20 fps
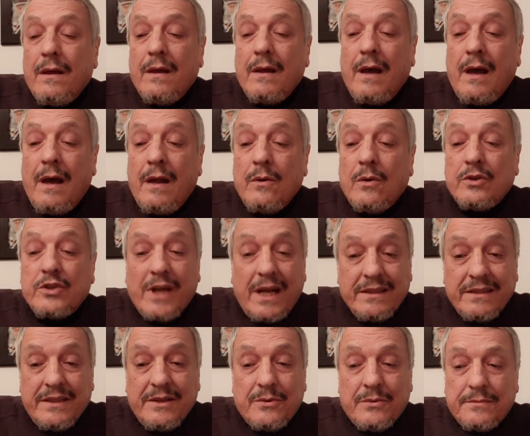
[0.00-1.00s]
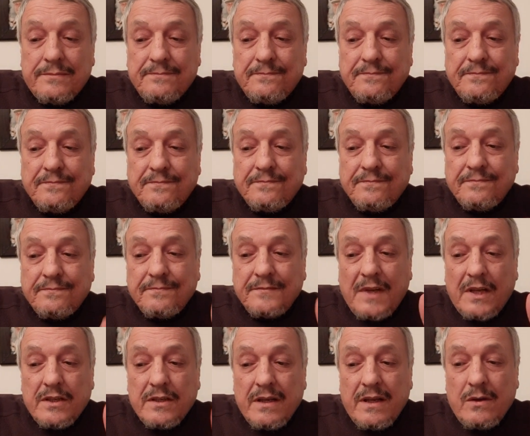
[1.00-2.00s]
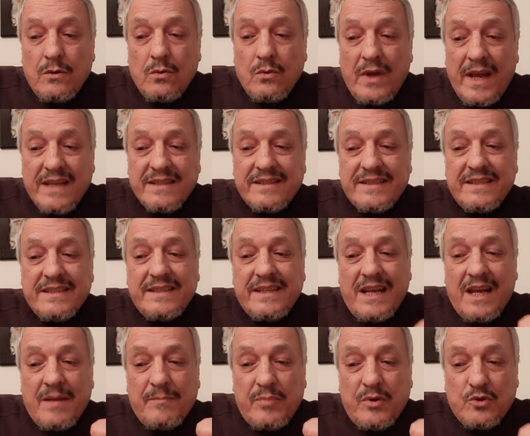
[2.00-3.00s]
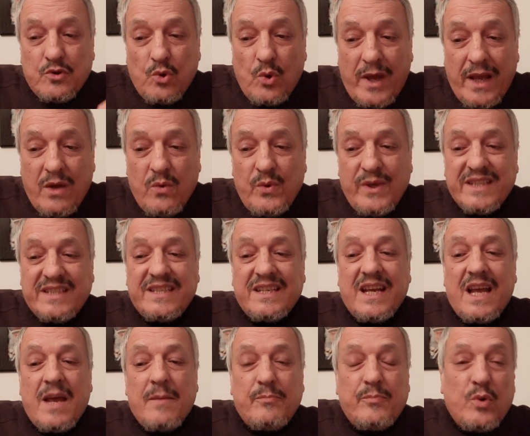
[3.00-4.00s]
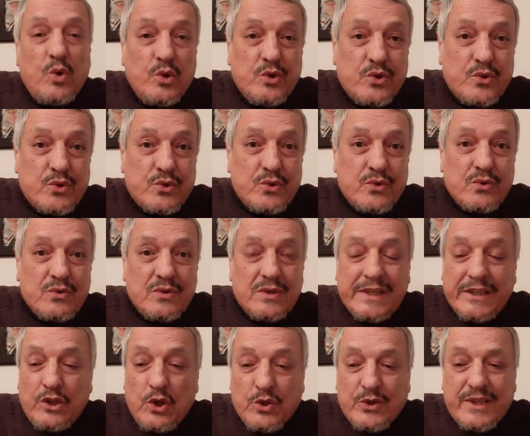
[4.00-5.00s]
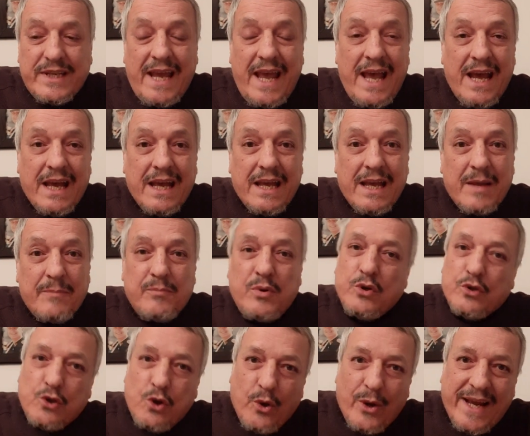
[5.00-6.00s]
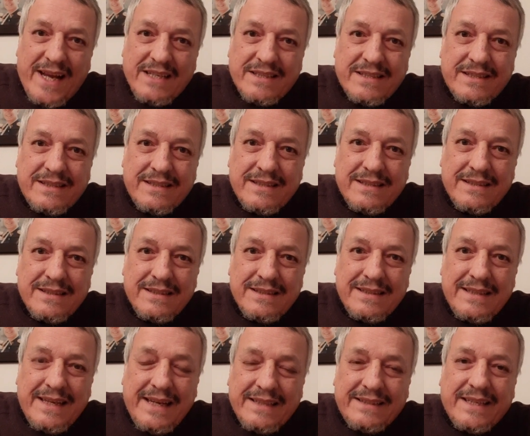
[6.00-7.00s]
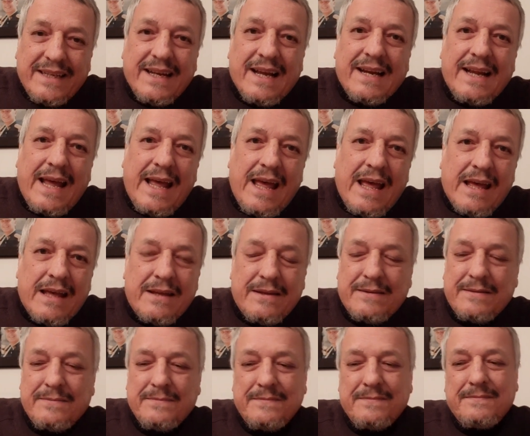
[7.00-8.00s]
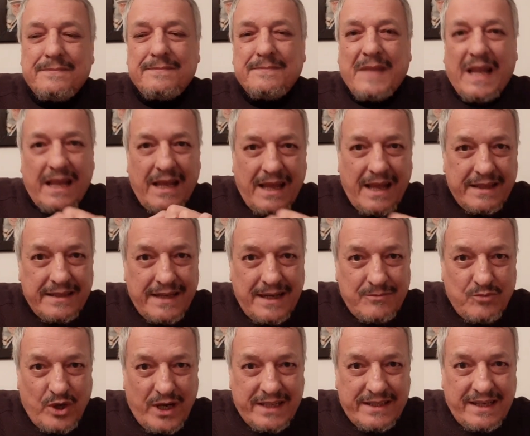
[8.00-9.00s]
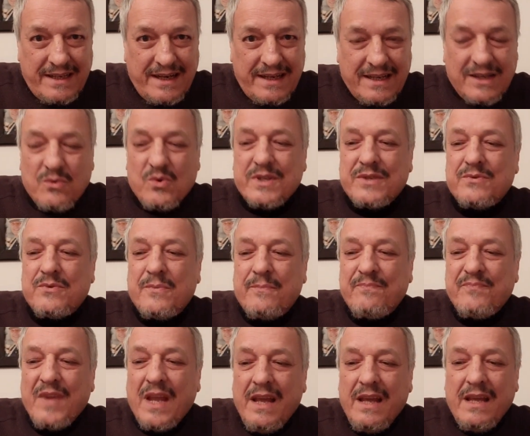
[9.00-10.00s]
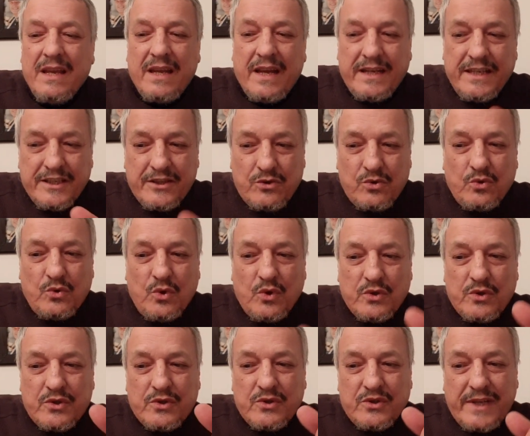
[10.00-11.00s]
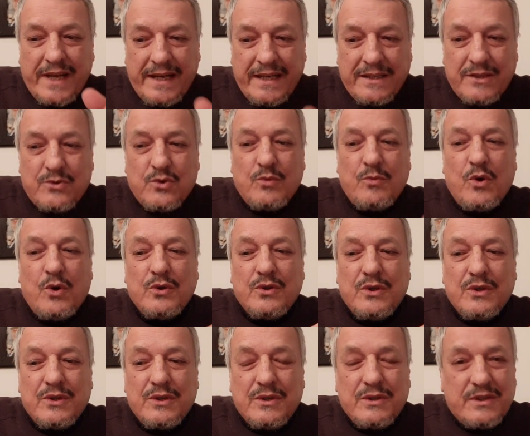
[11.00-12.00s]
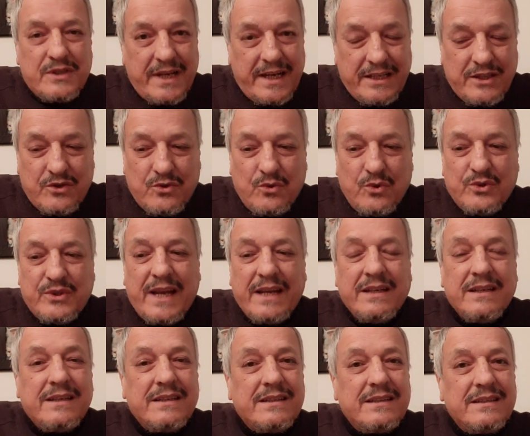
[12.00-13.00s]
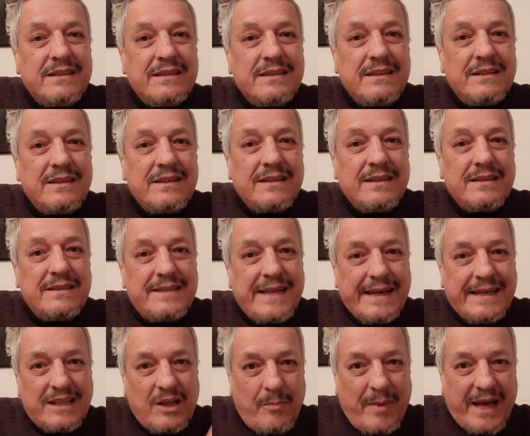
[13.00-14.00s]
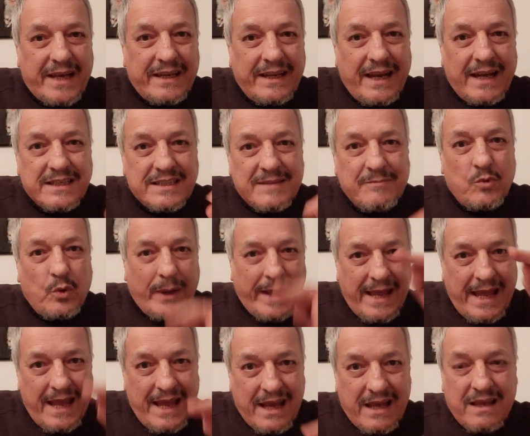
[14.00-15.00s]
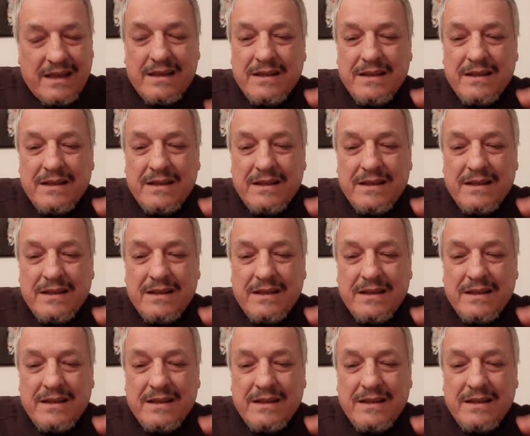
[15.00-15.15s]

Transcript: الوغ اش غنديرو لو ان سيزيام بلوس لو ان ويتيام بلوس لي دو تيير بلوس لو غيست ايت ايكال ان هادي هي المعادله ليكواسيون يعني السدوس زائد الثمون زائد الثلثين زائد الباقي غنسموه ار